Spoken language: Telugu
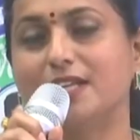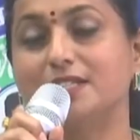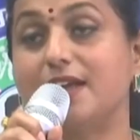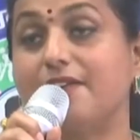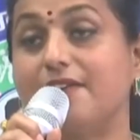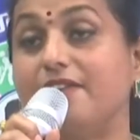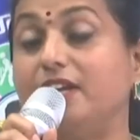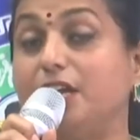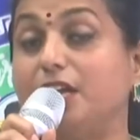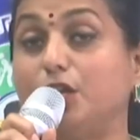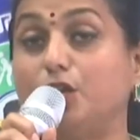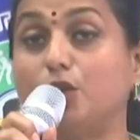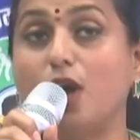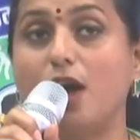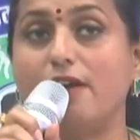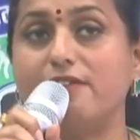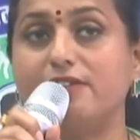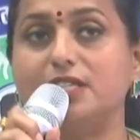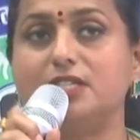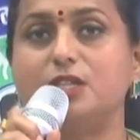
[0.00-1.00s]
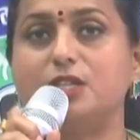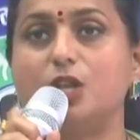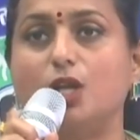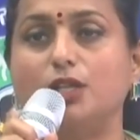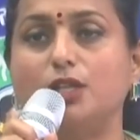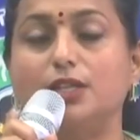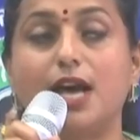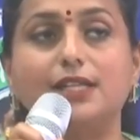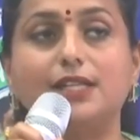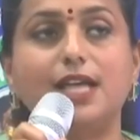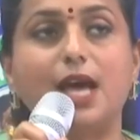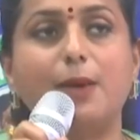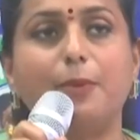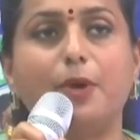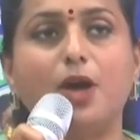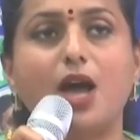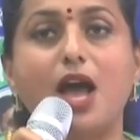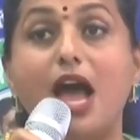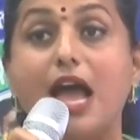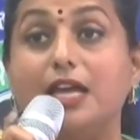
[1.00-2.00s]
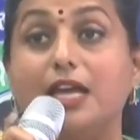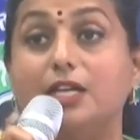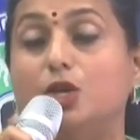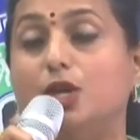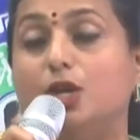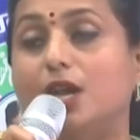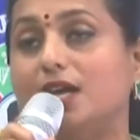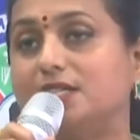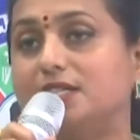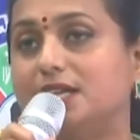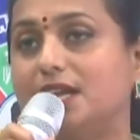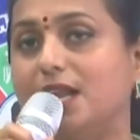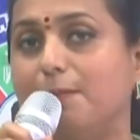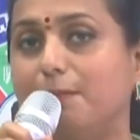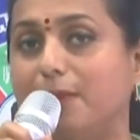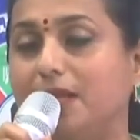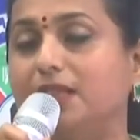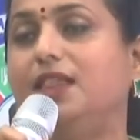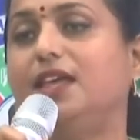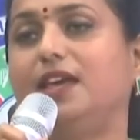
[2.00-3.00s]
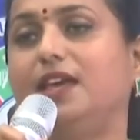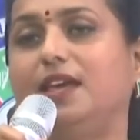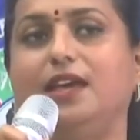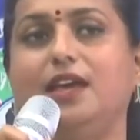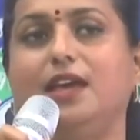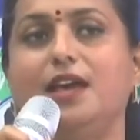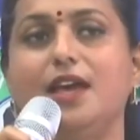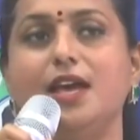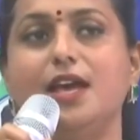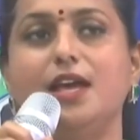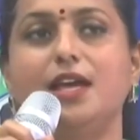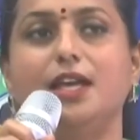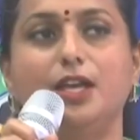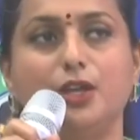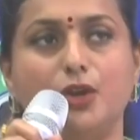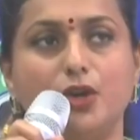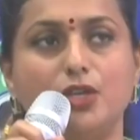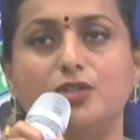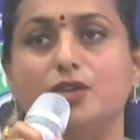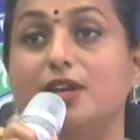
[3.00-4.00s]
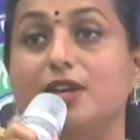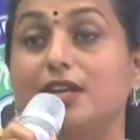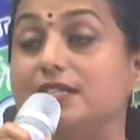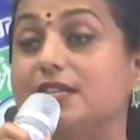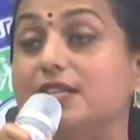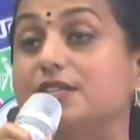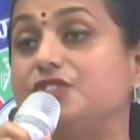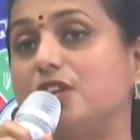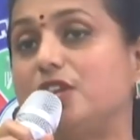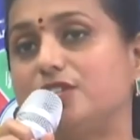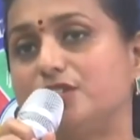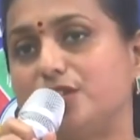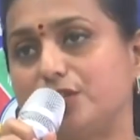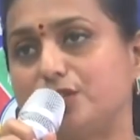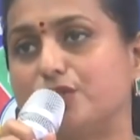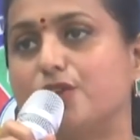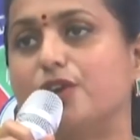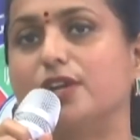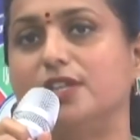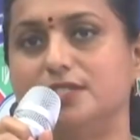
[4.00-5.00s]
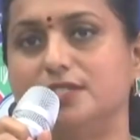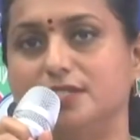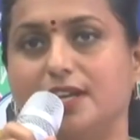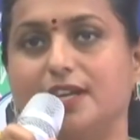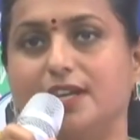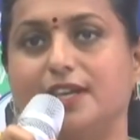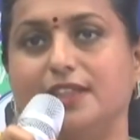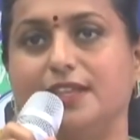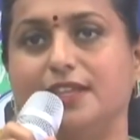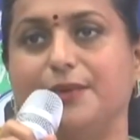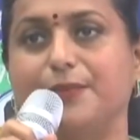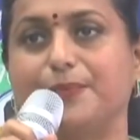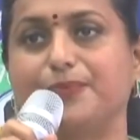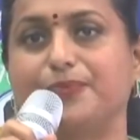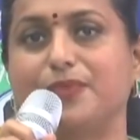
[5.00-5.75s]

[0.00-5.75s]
సెవెంటీ టూ అవర్స్లో దాదాపుగా ఐదు లక్షల మంది ఈరోజు రిజిస్టర్ చేసుకోవడం జరిగింది